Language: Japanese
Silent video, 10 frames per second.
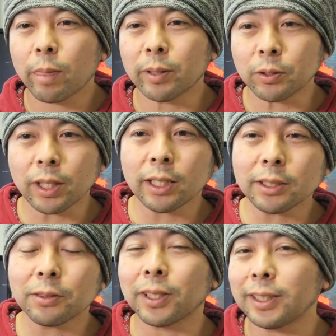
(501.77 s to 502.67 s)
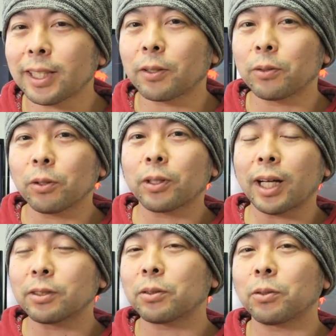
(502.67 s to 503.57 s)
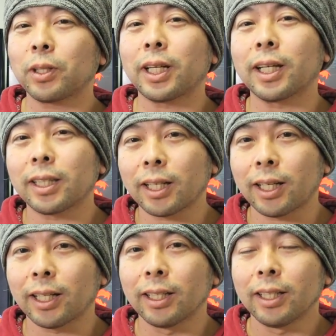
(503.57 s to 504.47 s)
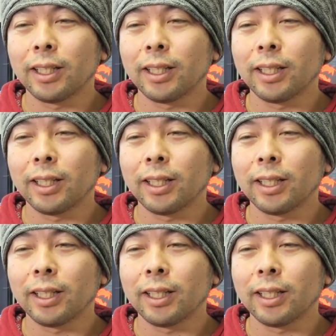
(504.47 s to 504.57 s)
まあ、そんな話をね、以前この感想動画であげたら、